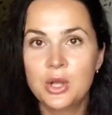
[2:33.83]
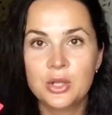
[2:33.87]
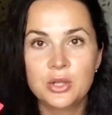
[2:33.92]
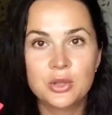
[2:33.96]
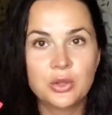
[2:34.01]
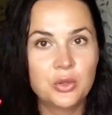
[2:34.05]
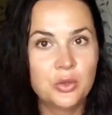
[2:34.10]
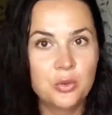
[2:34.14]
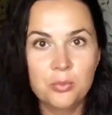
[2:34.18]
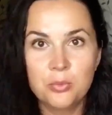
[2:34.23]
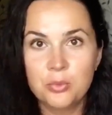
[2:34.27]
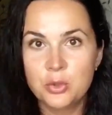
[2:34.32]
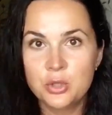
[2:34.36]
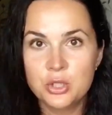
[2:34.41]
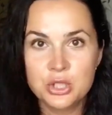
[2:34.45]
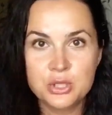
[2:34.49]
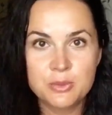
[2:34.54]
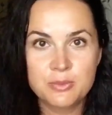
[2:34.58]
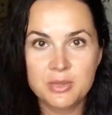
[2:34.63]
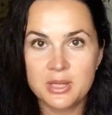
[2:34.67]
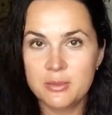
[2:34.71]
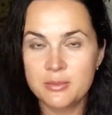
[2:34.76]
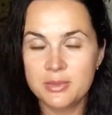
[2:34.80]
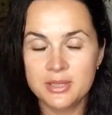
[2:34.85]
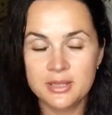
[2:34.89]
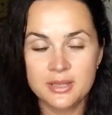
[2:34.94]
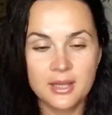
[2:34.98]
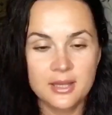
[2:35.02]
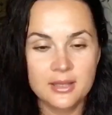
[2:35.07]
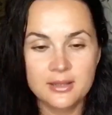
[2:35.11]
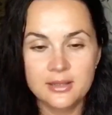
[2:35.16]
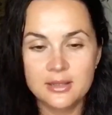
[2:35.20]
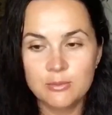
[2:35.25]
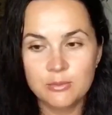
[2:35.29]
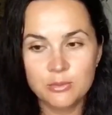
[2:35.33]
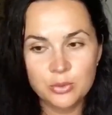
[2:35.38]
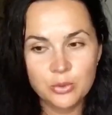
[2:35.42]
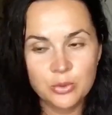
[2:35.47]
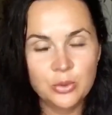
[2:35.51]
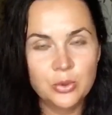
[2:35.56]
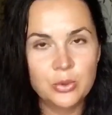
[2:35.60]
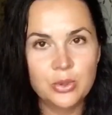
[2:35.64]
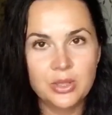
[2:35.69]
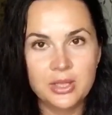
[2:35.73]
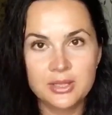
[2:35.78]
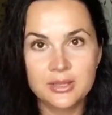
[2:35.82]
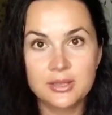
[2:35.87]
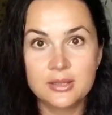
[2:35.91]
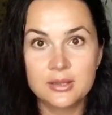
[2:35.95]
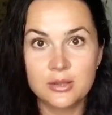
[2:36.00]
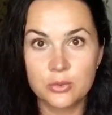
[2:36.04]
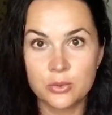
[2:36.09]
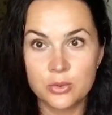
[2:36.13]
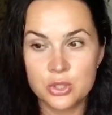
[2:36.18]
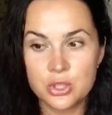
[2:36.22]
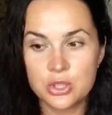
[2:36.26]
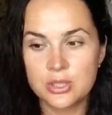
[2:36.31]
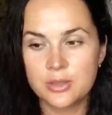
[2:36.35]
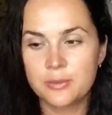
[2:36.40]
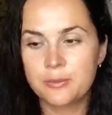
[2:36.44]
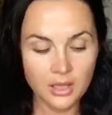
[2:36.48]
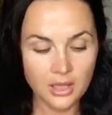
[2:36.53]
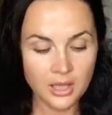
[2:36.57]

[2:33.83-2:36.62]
но больше приобретать не буду, это точно.